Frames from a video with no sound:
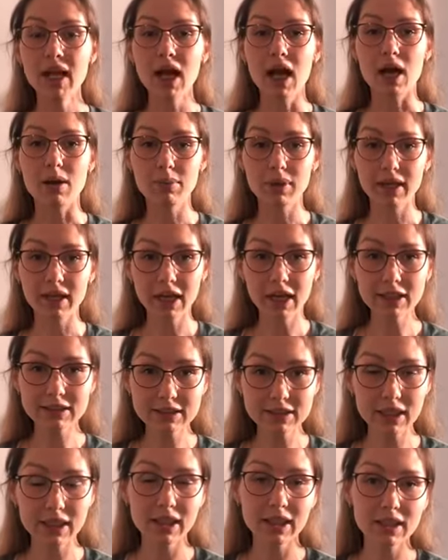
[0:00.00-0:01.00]

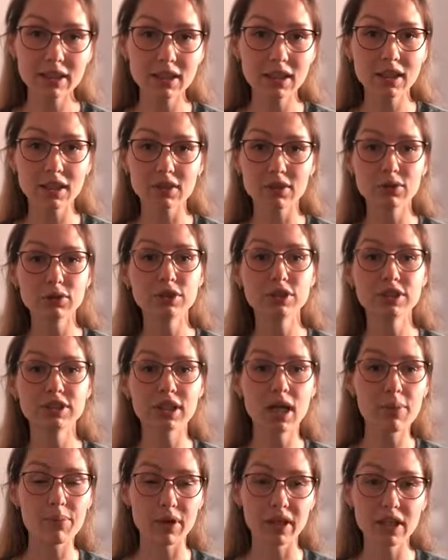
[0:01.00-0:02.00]
Облигация – это то же
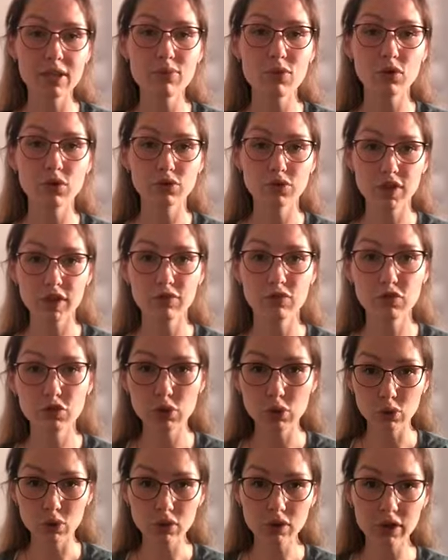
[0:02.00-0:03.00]
самое, они могут взять в
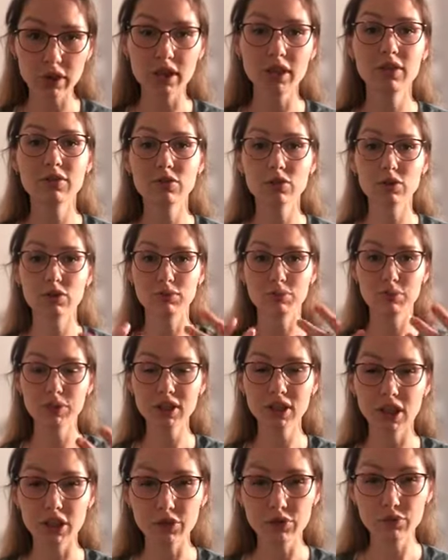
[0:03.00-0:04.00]
долг, и вот мы
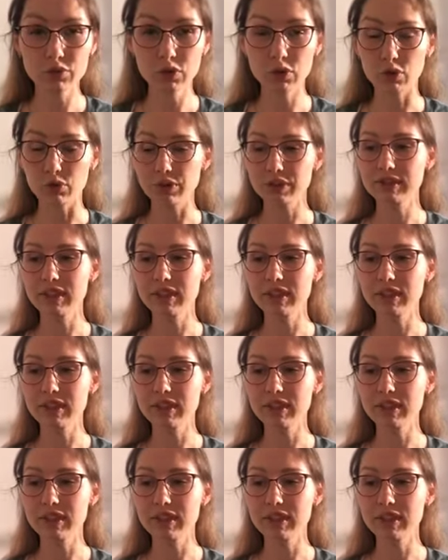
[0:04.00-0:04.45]
даем в долг.